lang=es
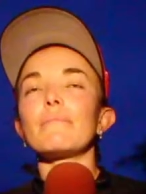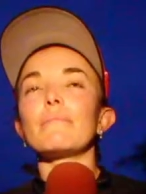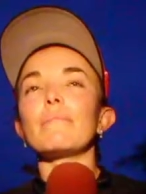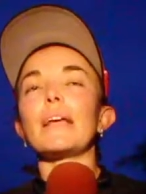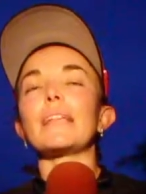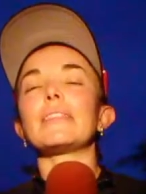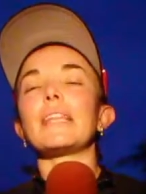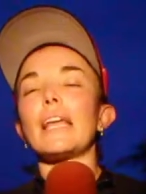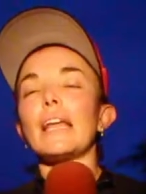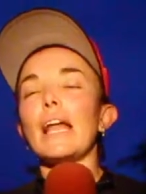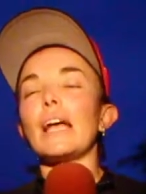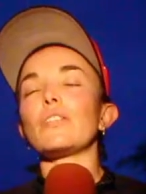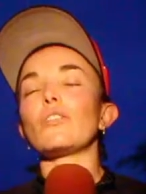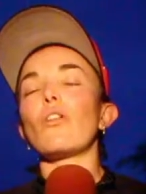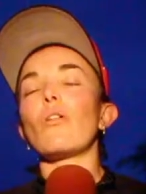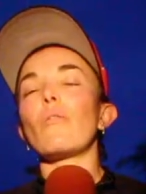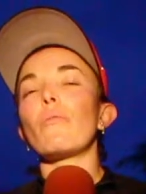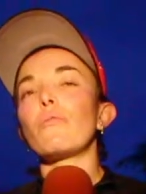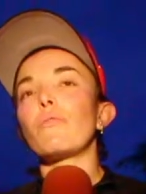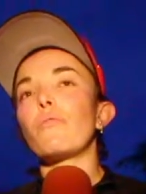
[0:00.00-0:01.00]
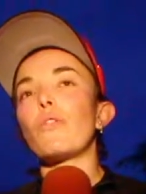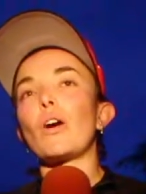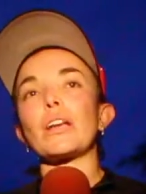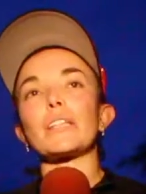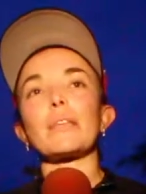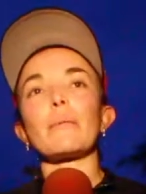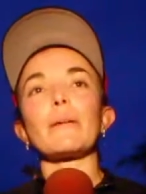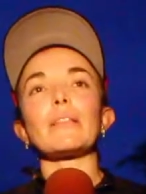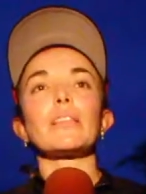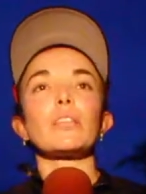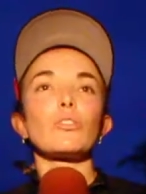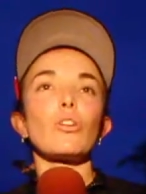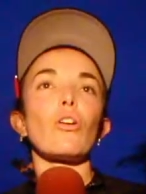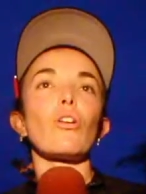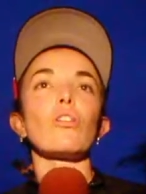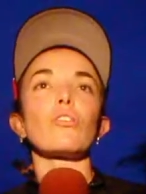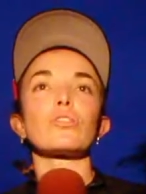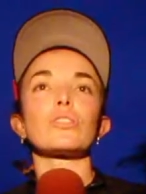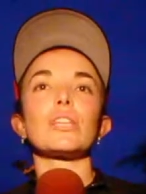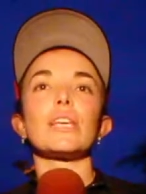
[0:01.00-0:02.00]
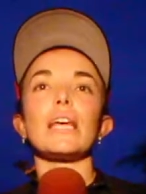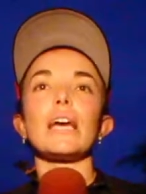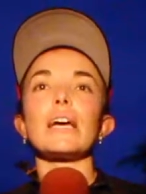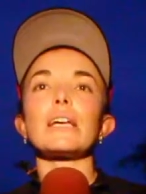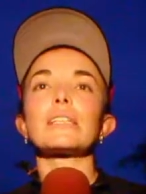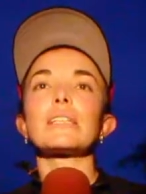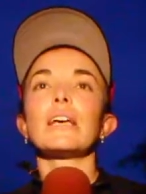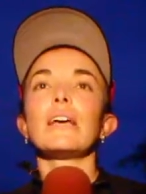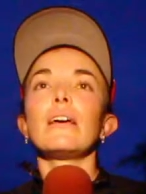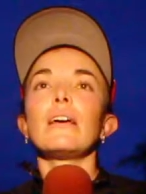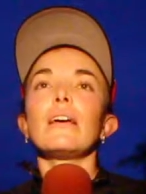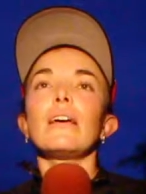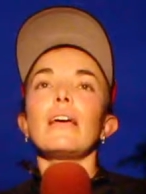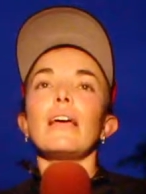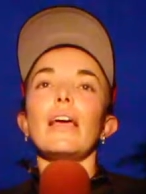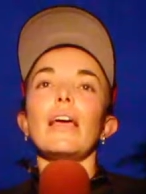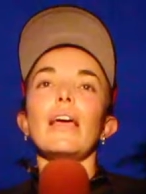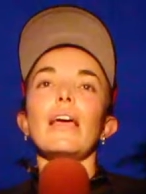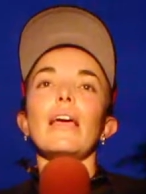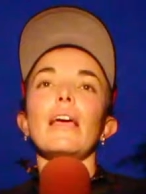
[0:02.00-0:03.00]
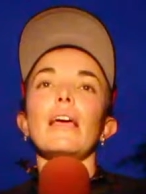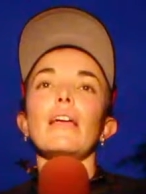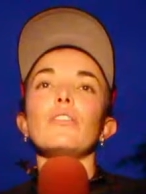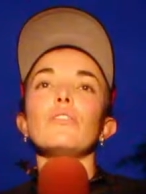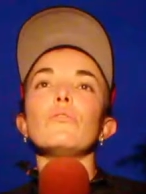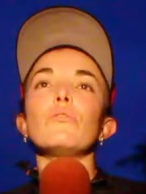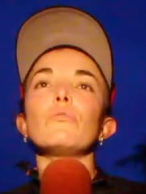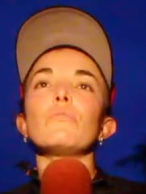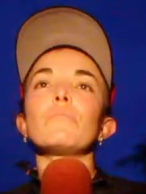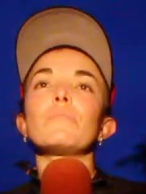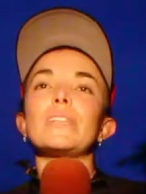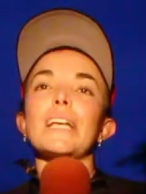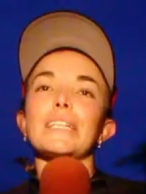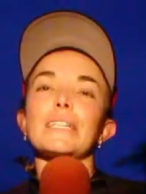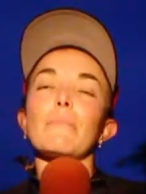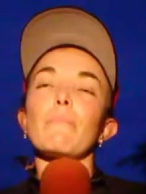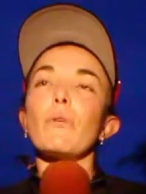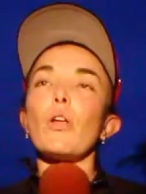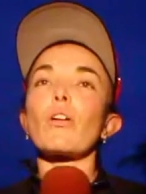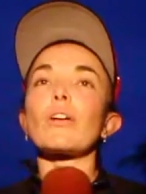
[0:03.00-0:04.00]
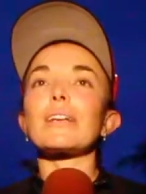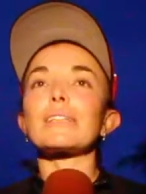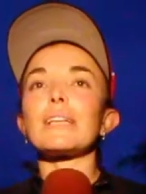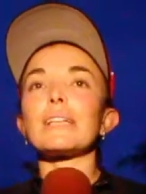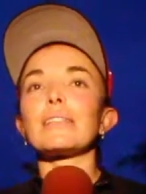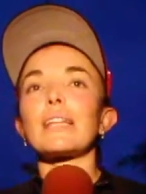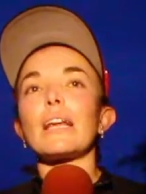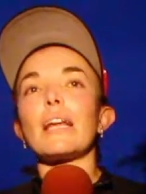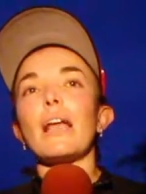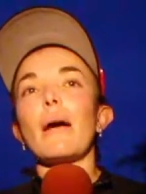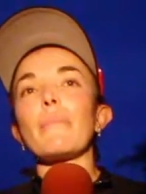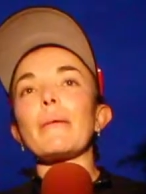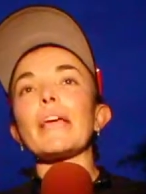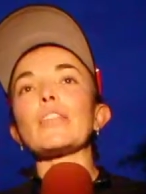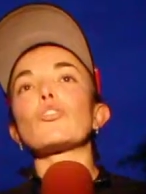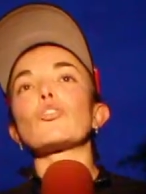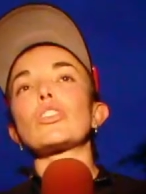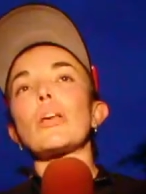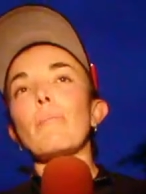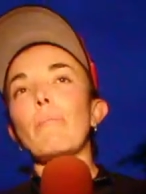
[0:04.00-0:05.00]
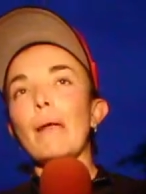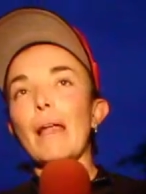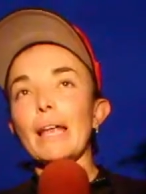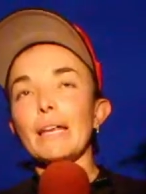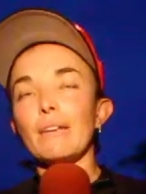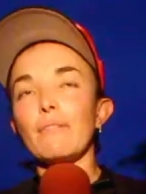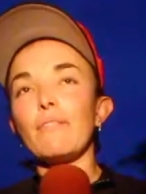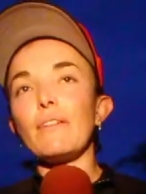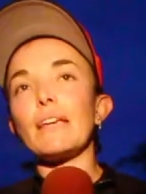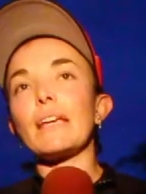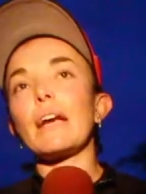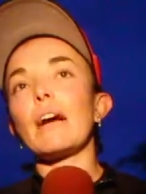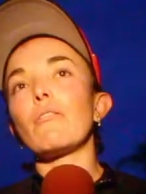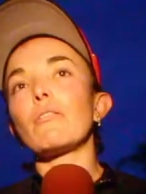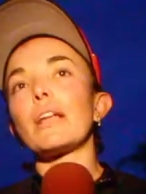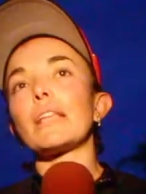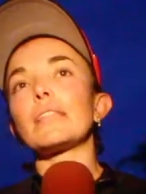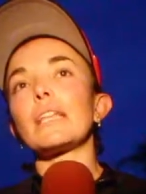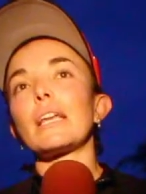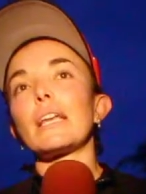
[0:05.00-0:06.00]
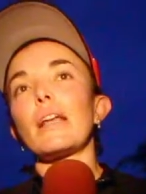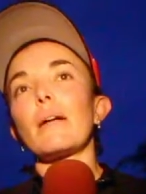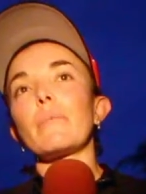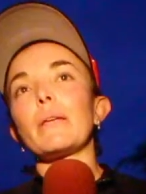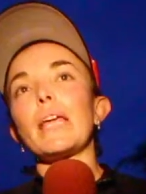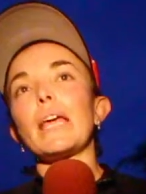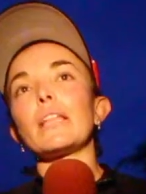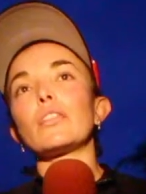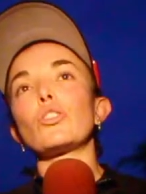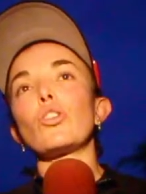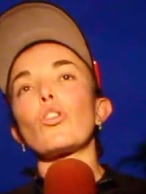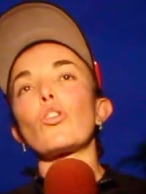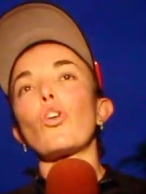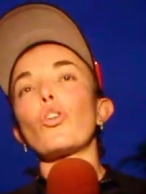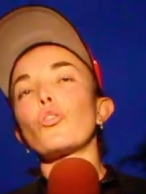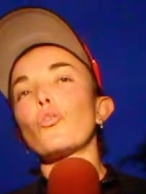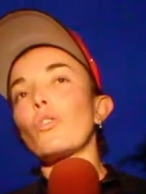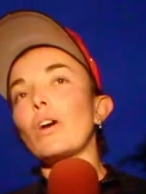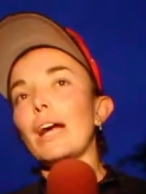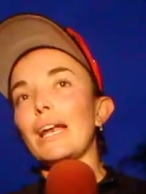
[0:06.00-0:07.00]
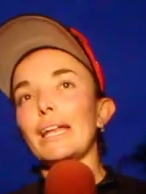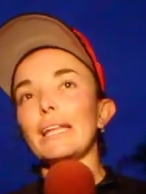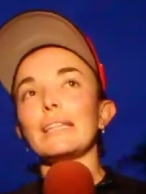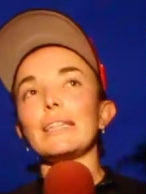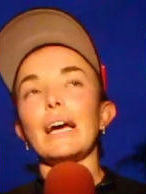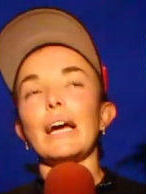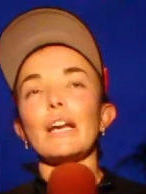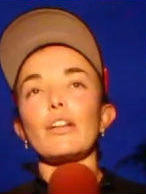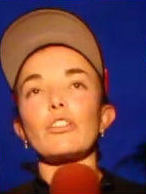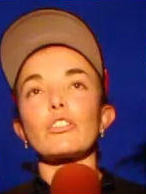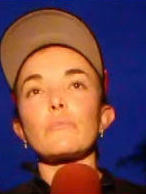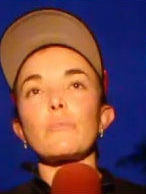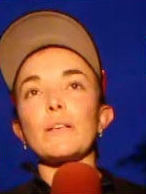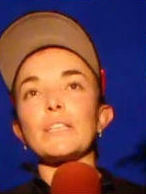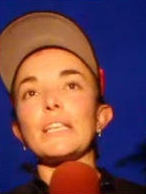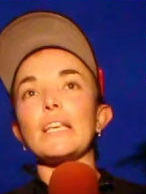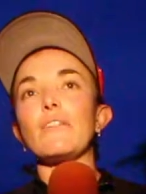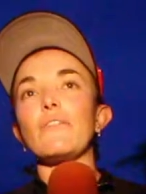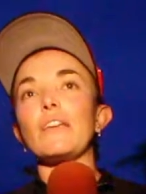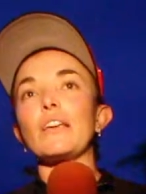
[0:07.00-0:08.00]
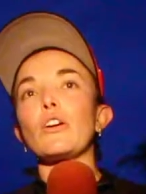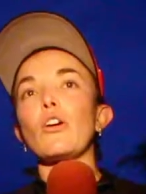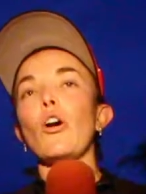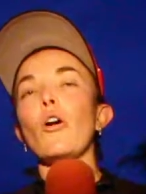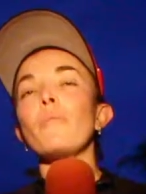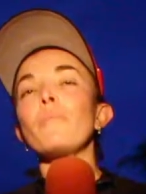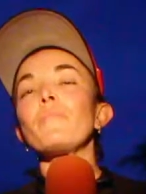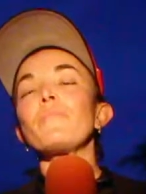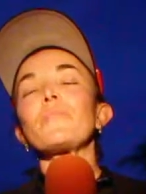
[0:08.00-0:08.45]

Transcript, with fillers: entrenando fuertemente todos los días, eh, se hacen bloques de entrenamiento, se planifica un entrenamiento con un calendario específico,